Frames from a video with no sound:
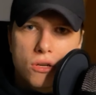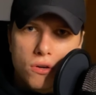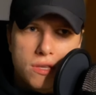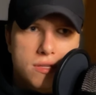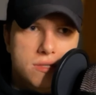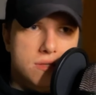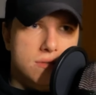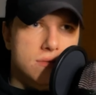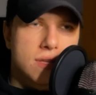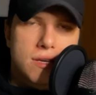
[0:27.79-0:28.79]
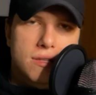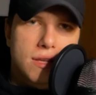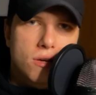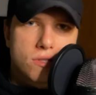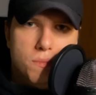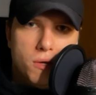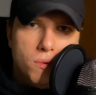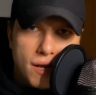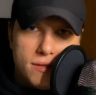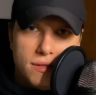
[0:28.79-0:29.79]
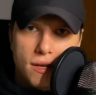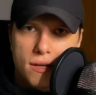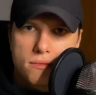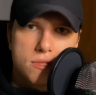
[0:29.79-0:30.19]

koniec niejednego spekulanta,